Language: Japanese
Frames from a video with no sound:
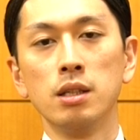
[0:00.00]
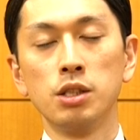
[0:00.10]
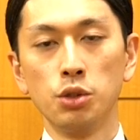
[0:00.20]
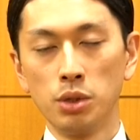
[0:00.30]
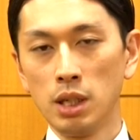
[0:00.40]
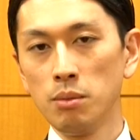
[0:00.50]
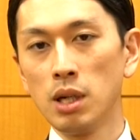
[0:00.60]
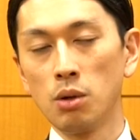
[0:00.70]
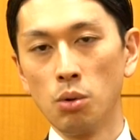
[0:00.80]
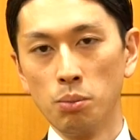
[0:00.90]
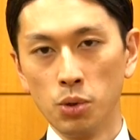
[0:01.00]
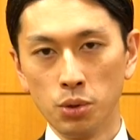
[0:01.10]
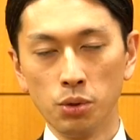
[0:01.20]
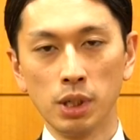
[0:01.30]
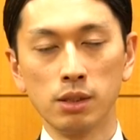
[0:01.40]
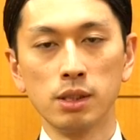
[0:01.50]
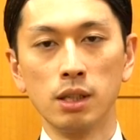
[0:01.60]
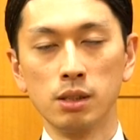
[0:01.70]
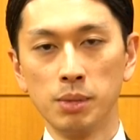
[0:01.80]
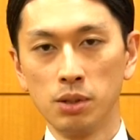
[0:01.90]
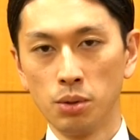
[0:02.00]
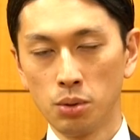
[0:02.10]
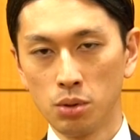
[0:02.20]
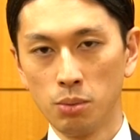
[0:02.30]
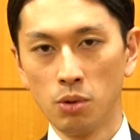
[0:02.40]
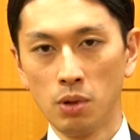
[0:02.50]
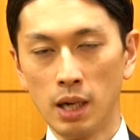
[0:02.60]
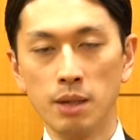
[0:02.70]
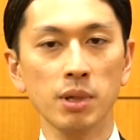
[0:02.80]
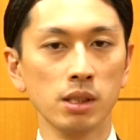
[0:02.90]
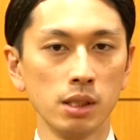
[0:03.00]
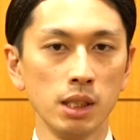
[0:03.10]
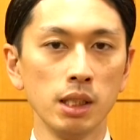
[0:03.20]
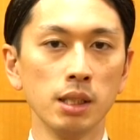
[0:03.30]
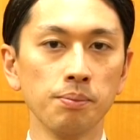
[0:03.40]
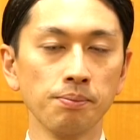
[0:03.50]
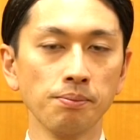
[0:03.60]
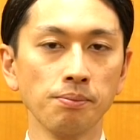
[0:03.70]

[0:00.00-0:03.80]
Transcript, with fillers: 必要であればこう物をたくさん集めるということもありますし